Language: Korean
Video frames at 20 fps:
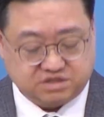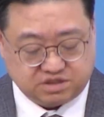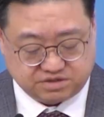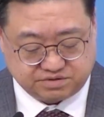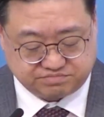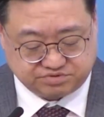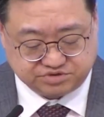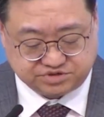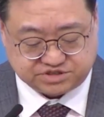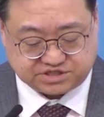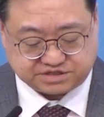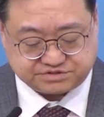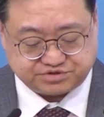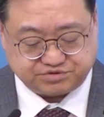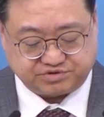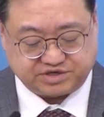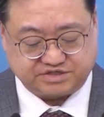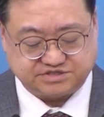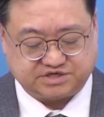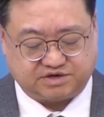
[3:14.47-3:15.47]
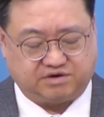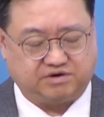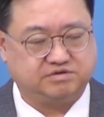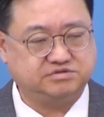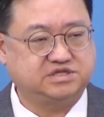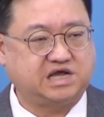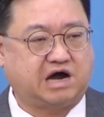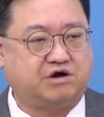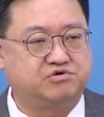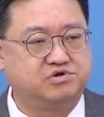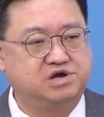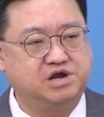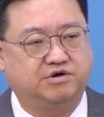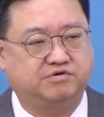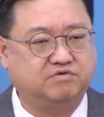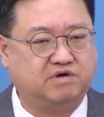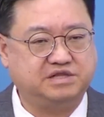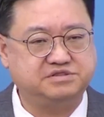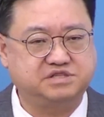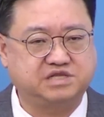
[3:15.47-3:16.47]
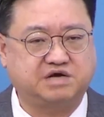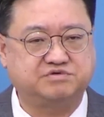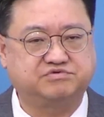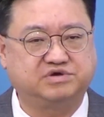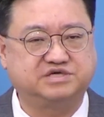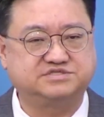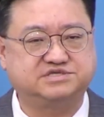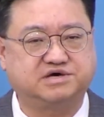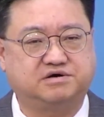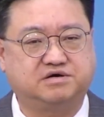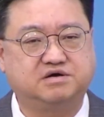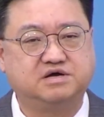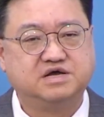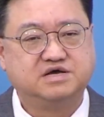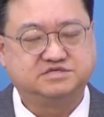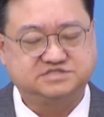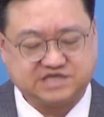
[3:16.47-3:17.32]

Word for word: 그 문제 속에서 나오려고 한다고 해서